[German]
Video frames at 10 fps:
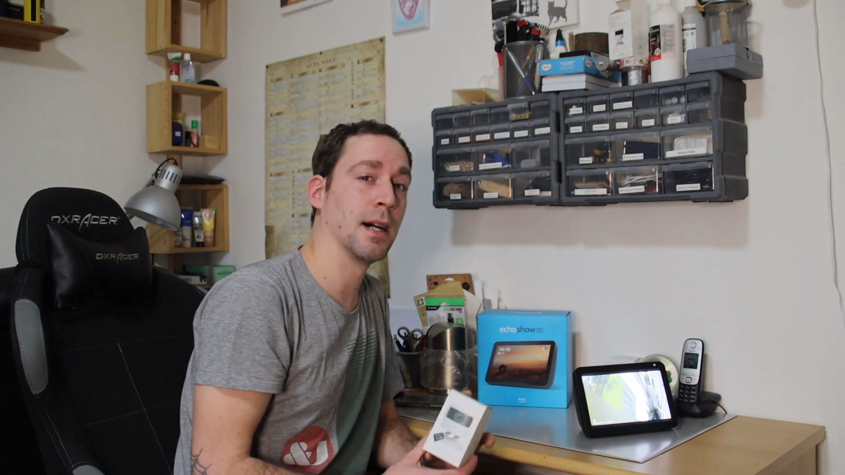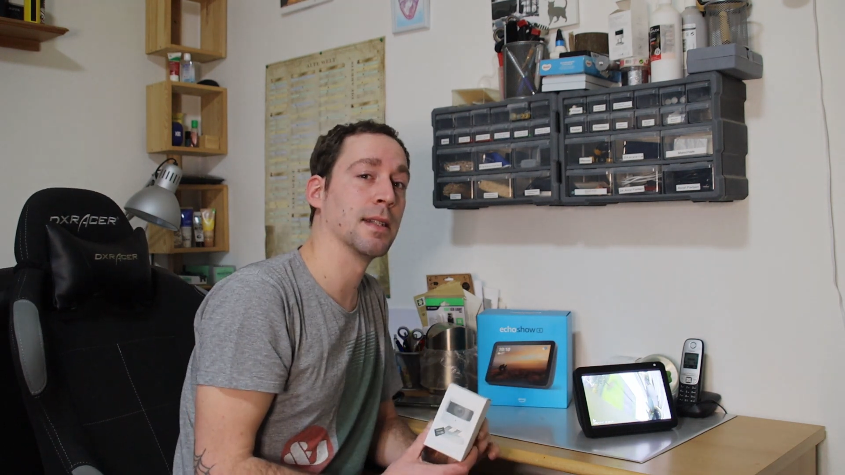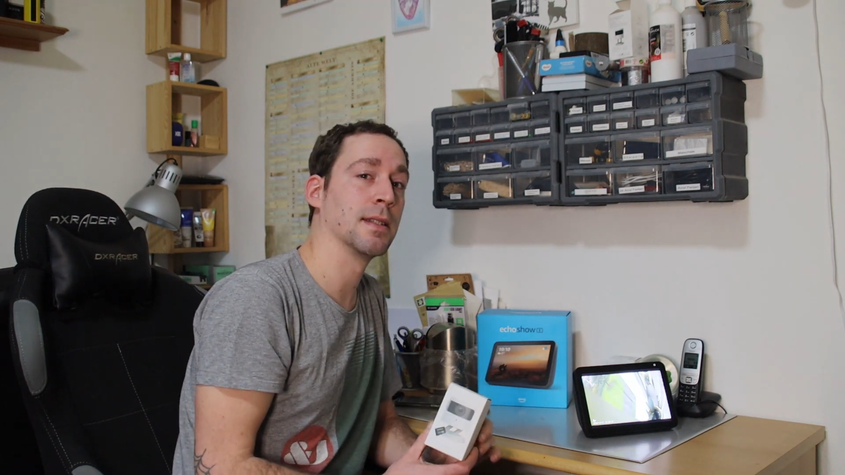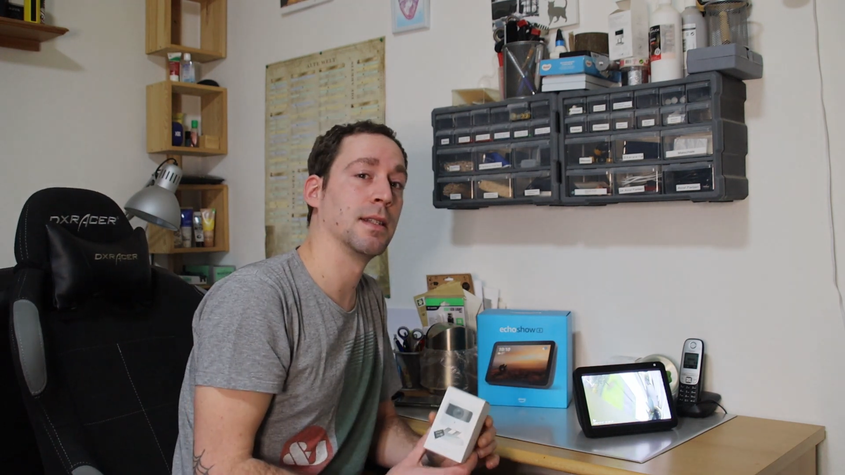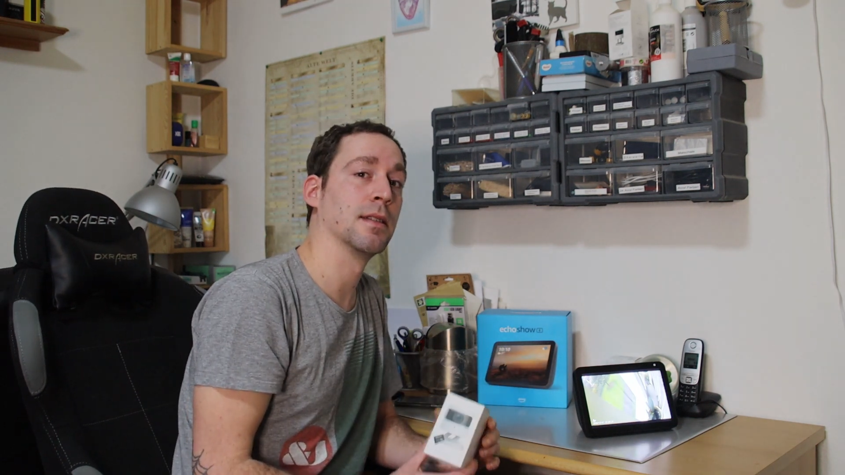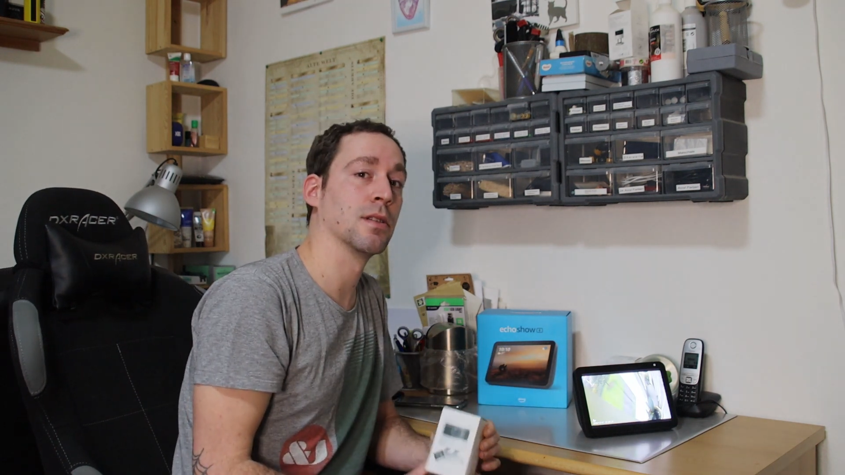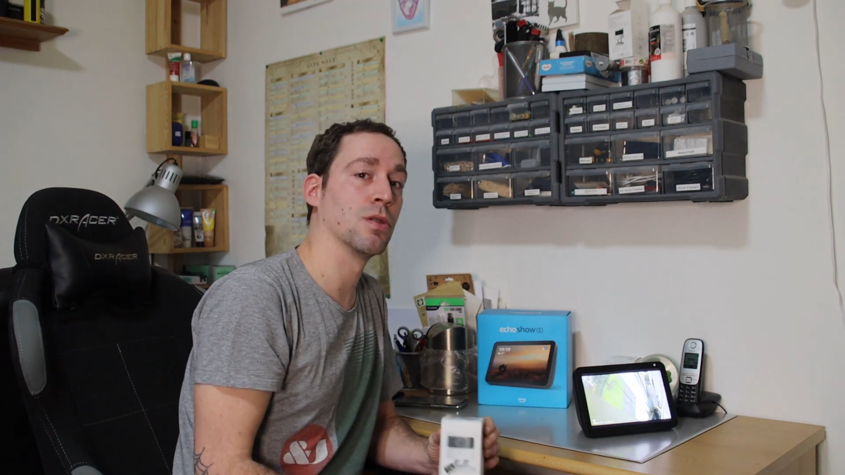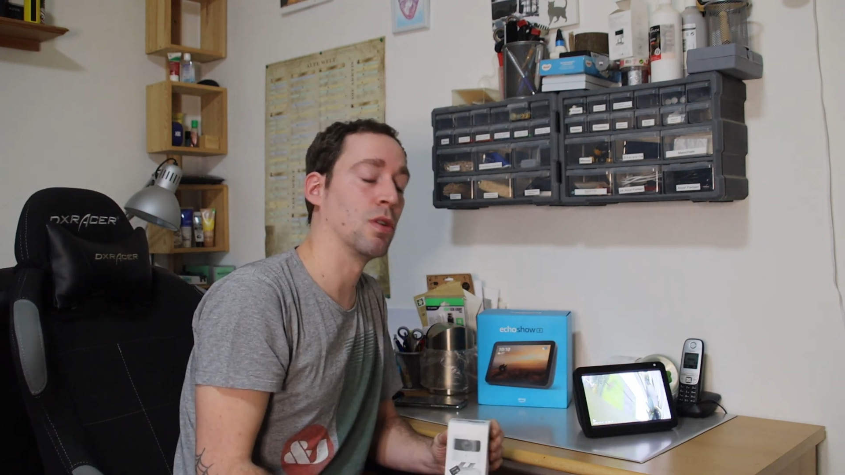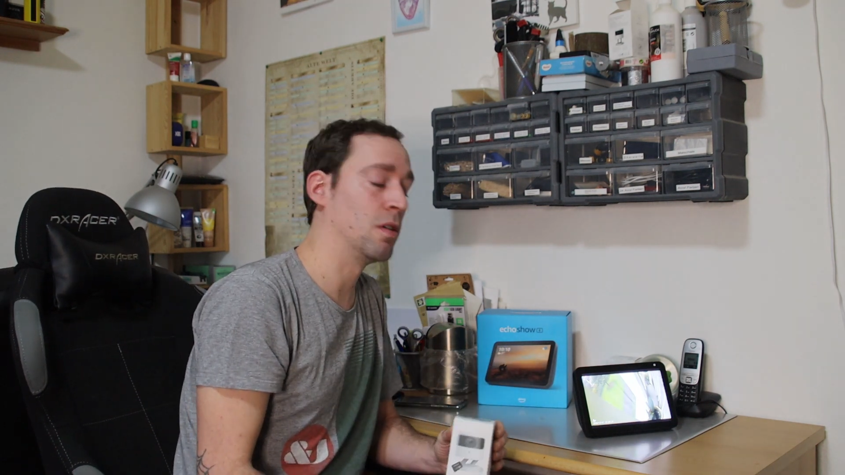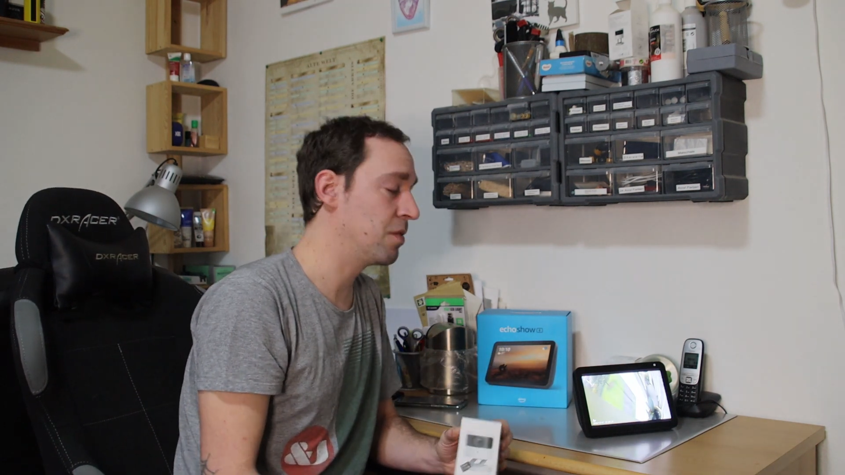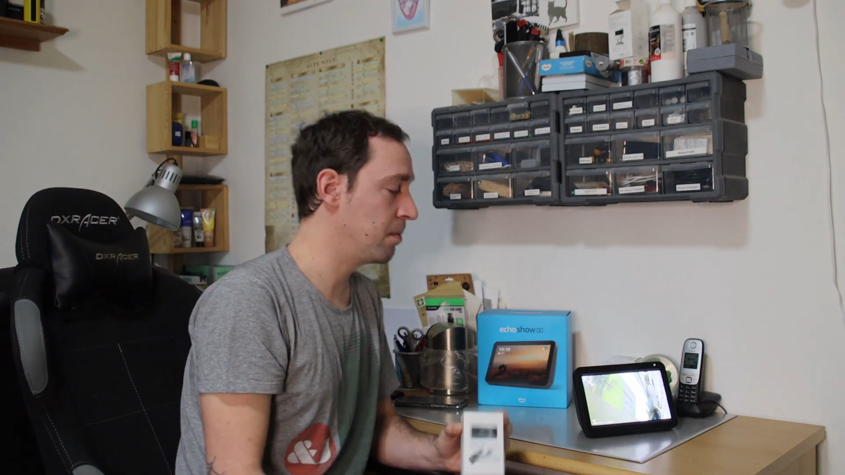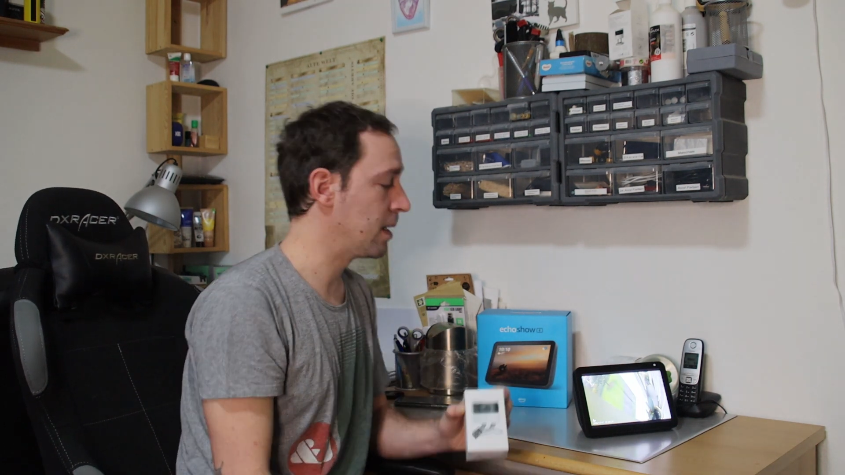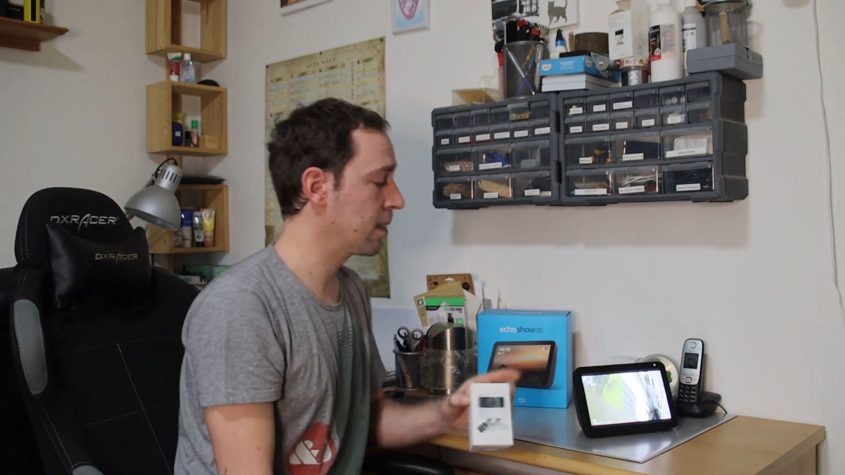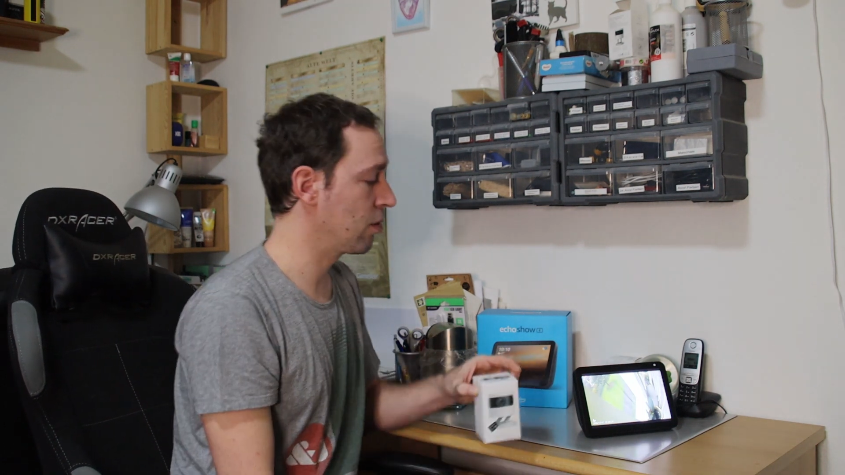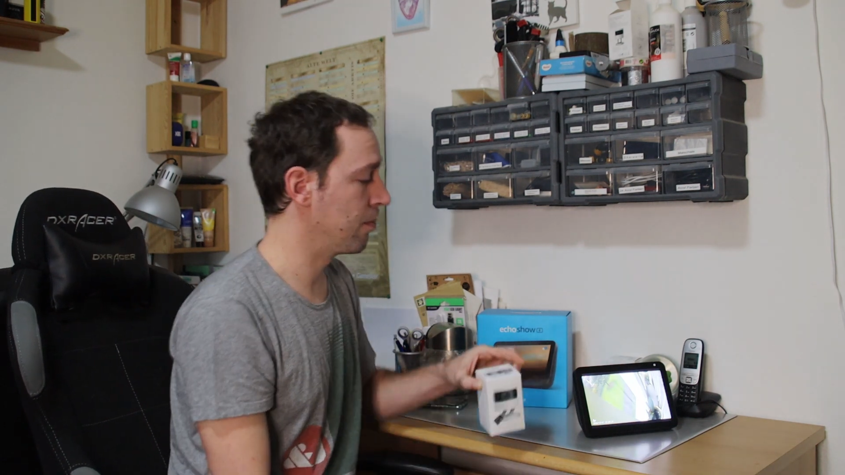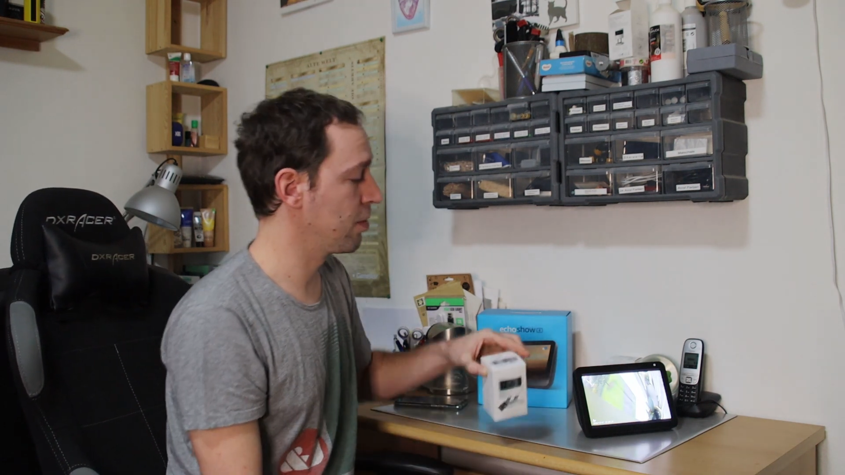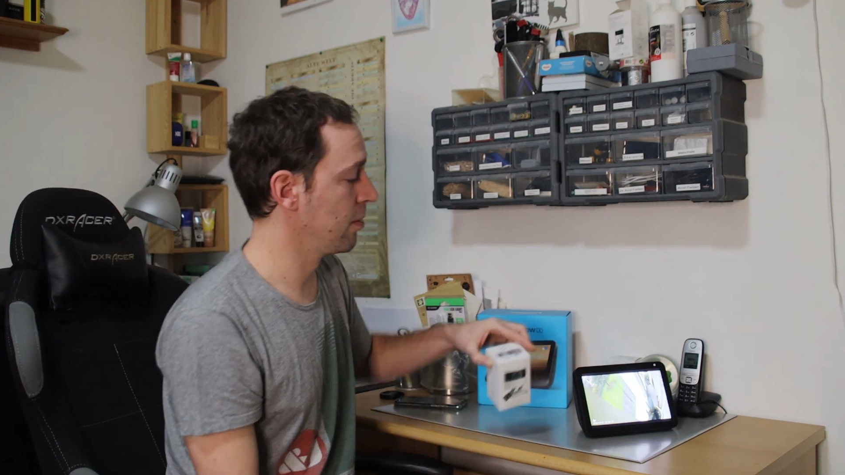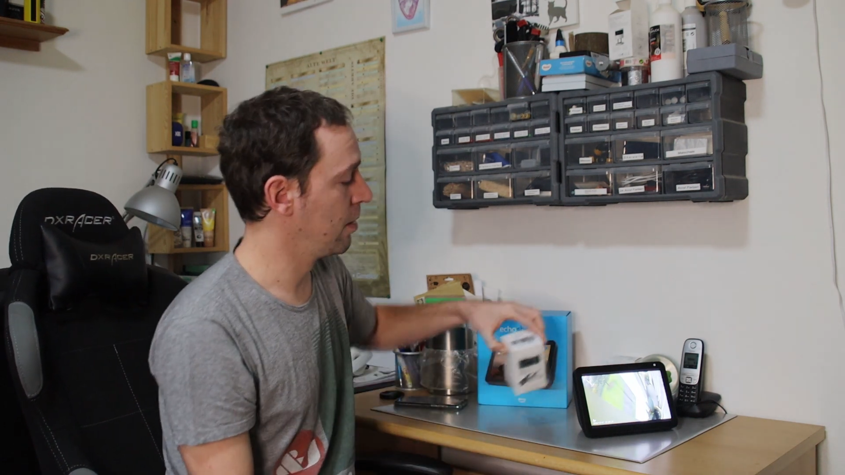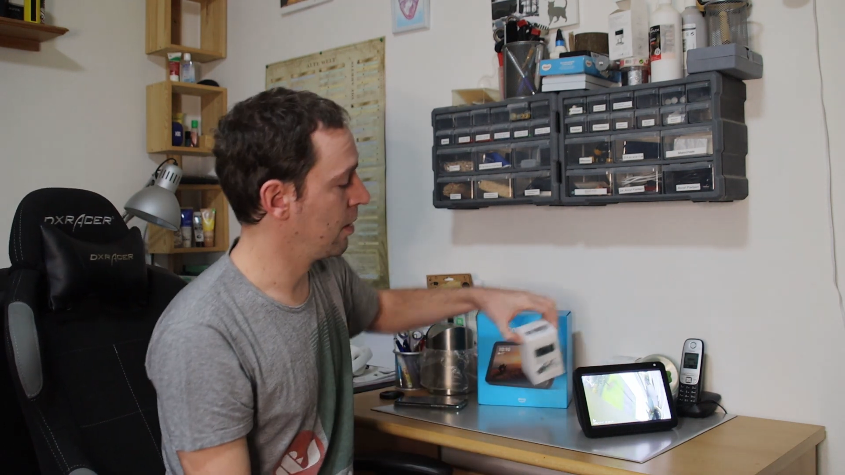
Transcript: als nächstes noch auf den Markt kommt.